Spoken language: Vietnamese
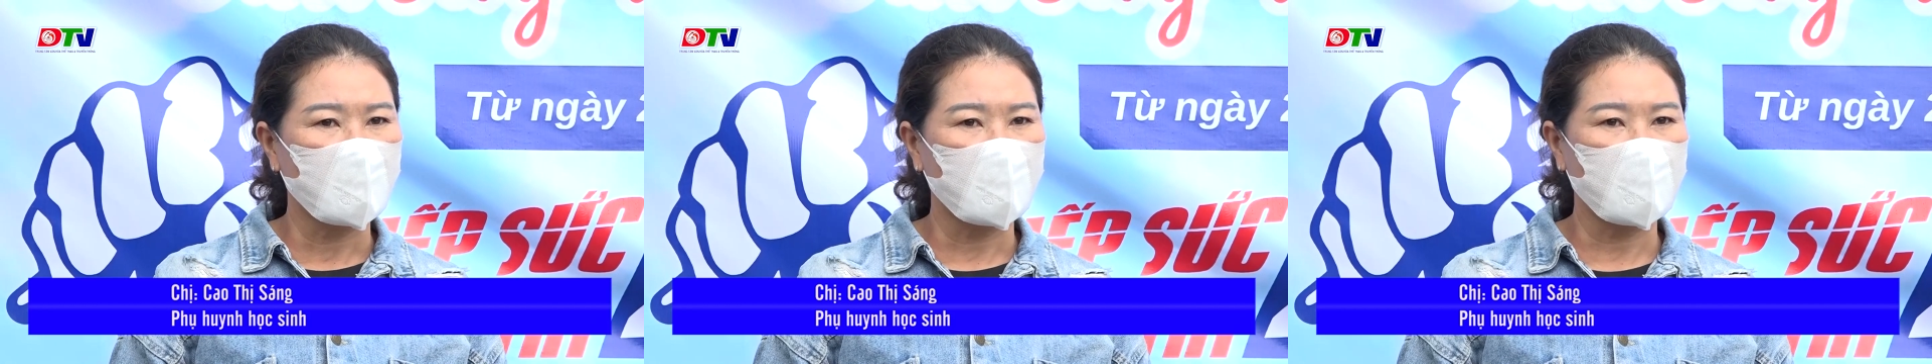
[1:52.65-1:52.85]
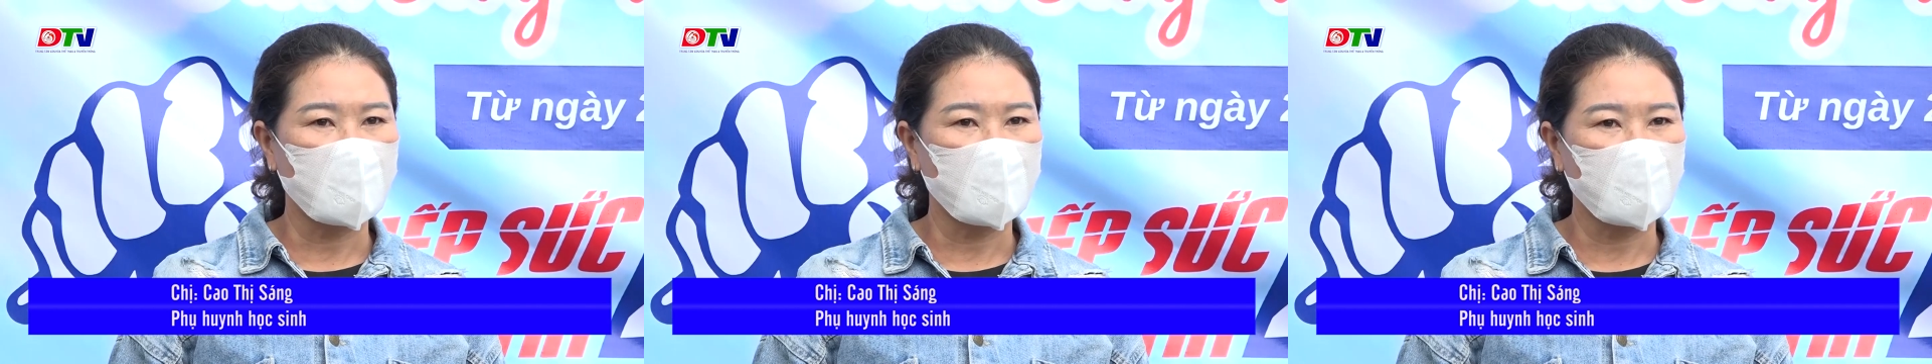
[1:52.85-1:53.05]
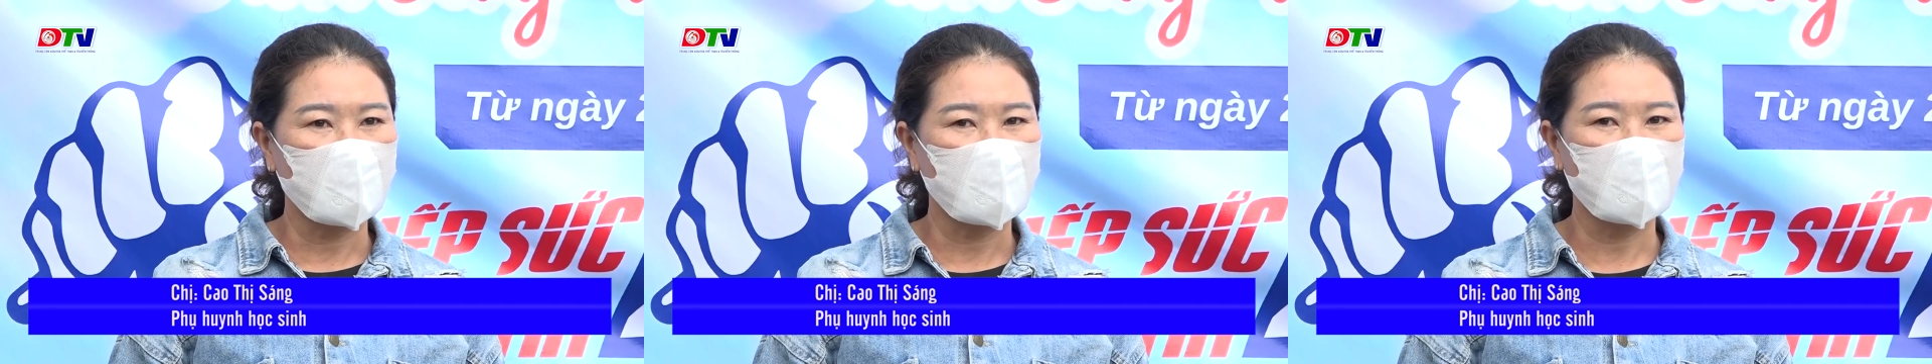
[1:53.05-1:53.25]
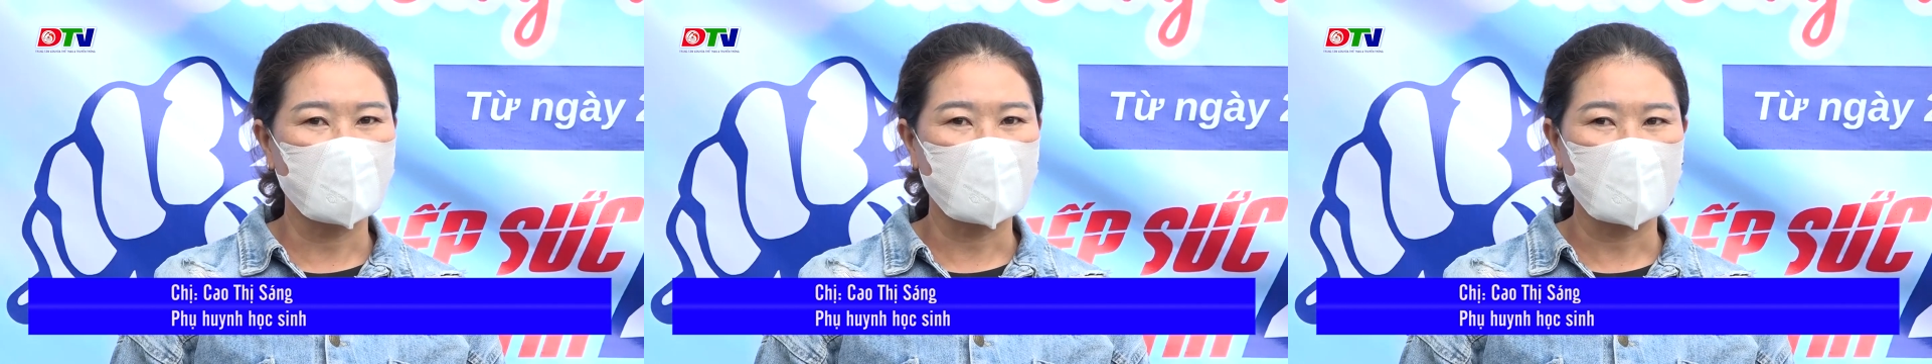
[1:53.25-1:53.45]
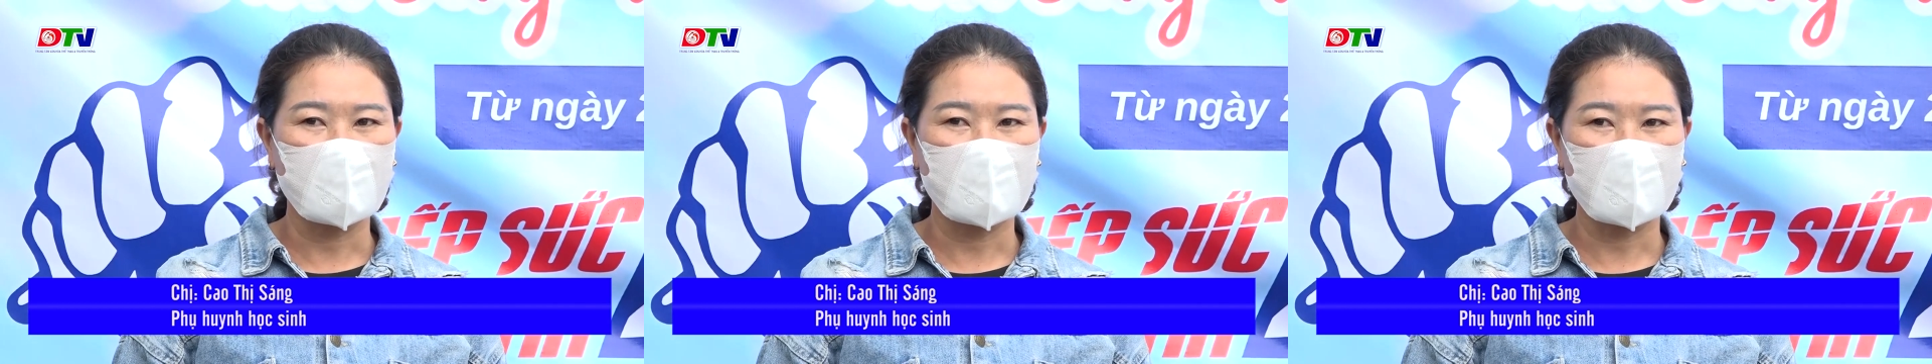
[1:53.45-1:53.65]
uh,
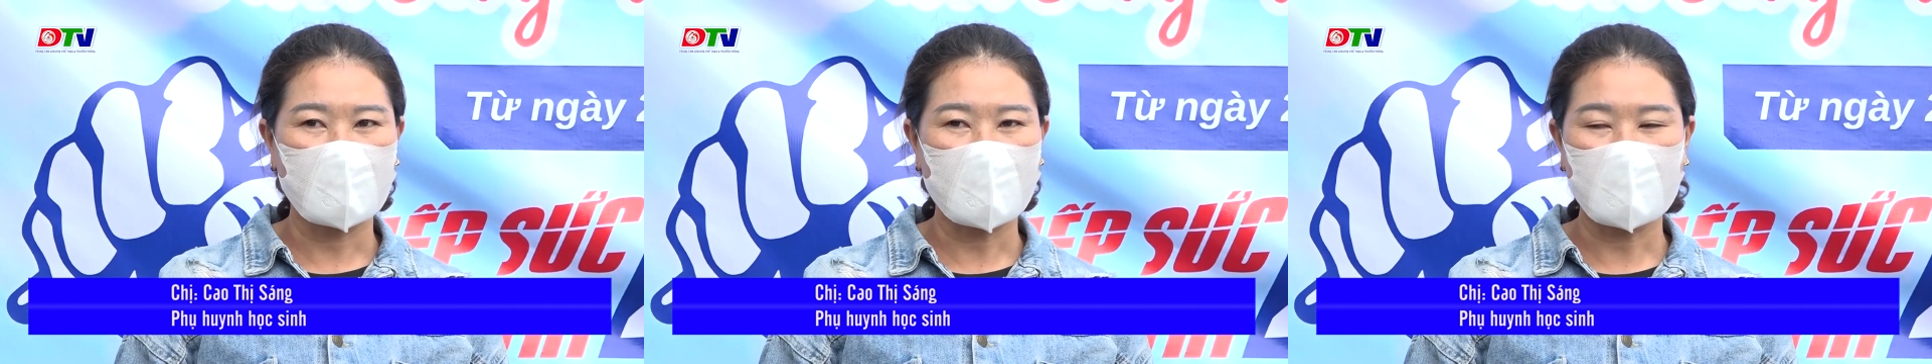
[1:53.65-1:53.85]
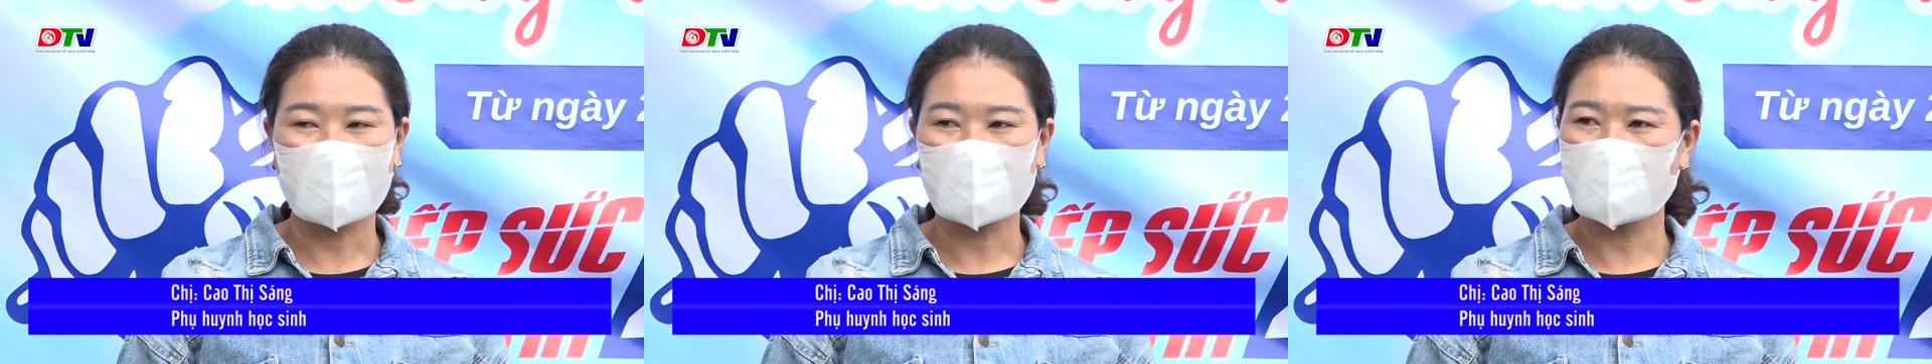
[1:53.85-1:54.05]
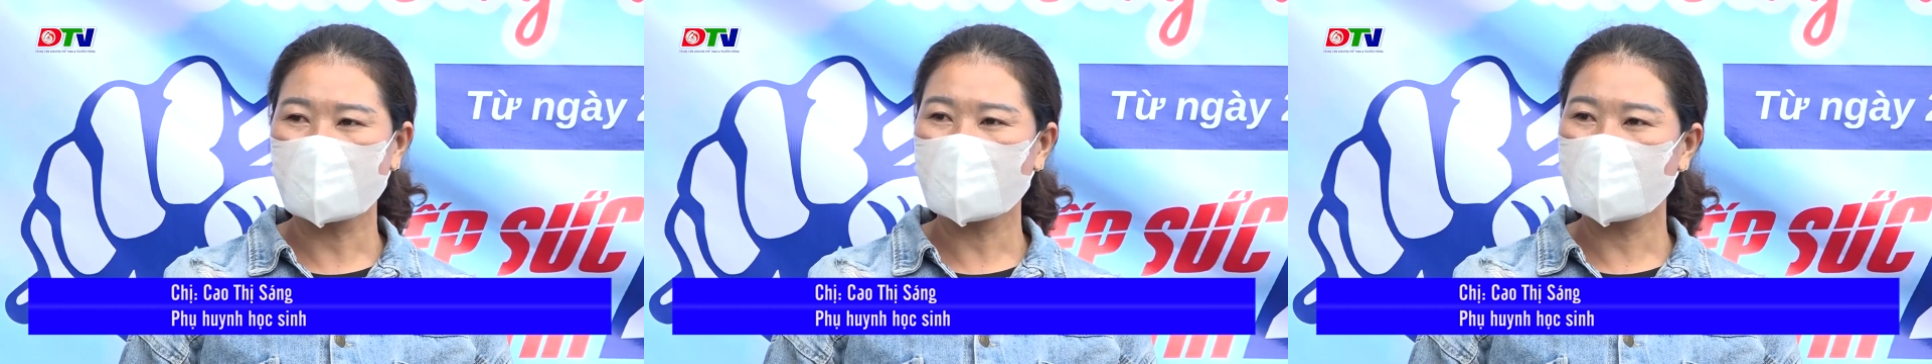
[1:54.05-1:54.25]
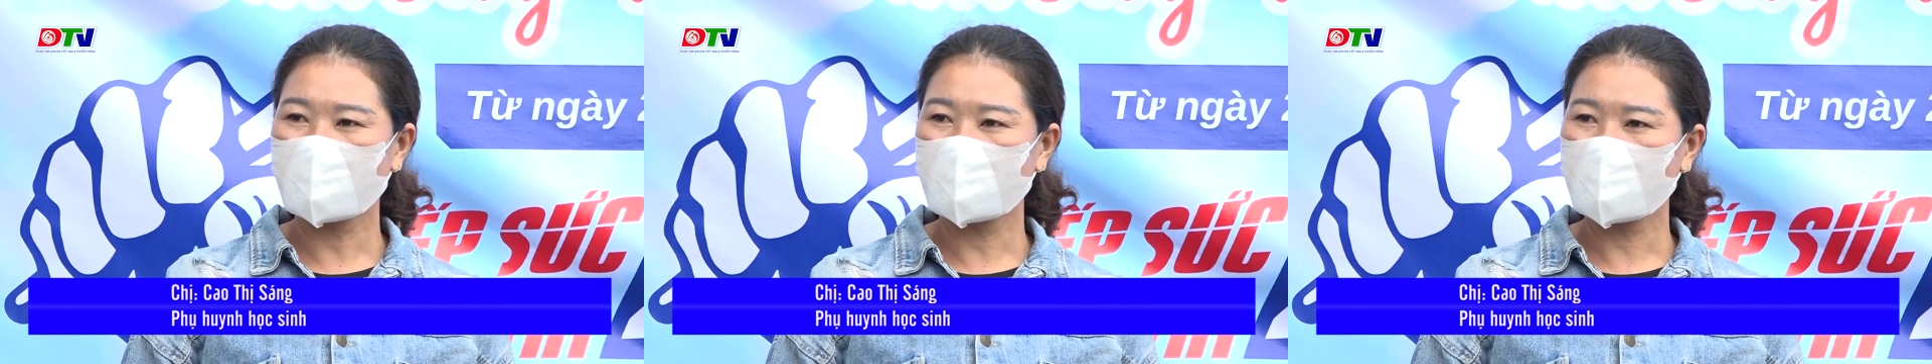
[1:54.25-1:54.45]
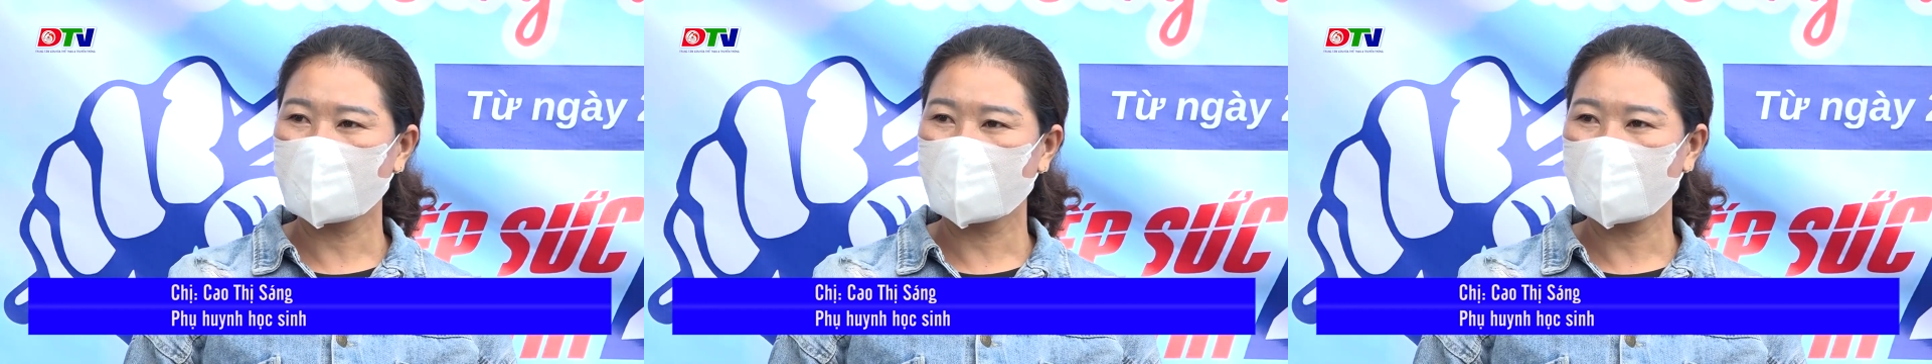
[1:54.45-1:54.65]
được uh, các chức,
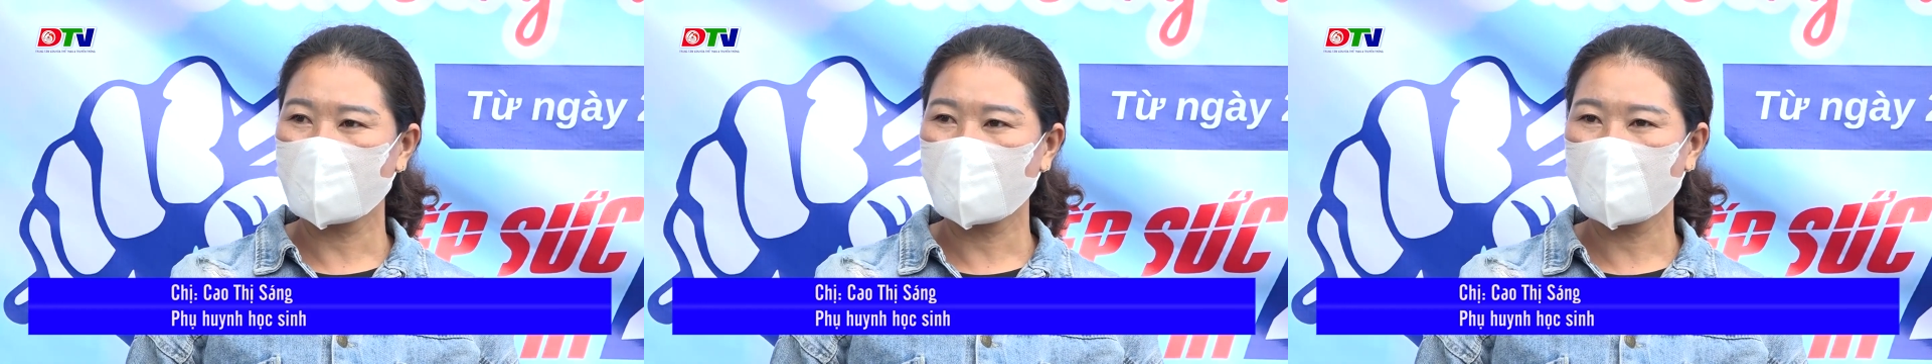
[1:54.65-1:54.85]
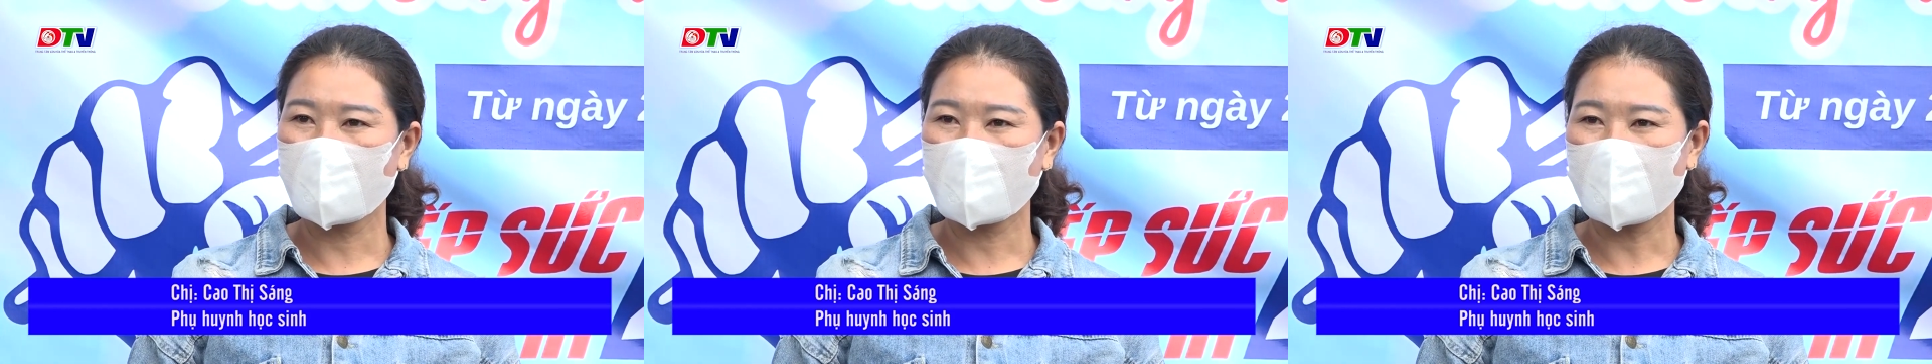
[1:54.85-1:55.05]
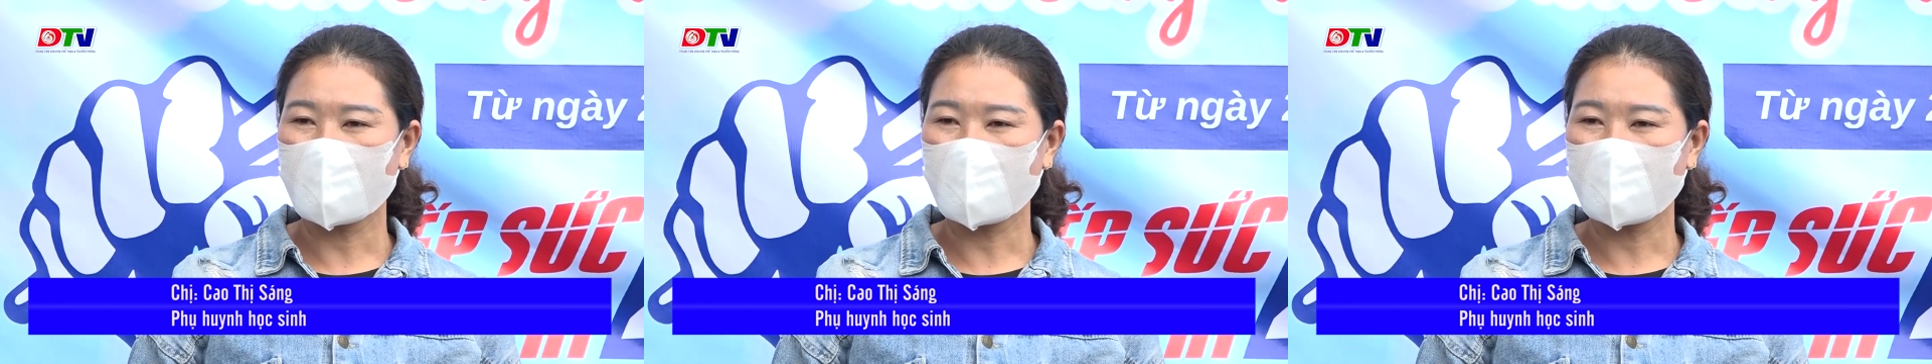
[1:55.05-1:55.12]
uh,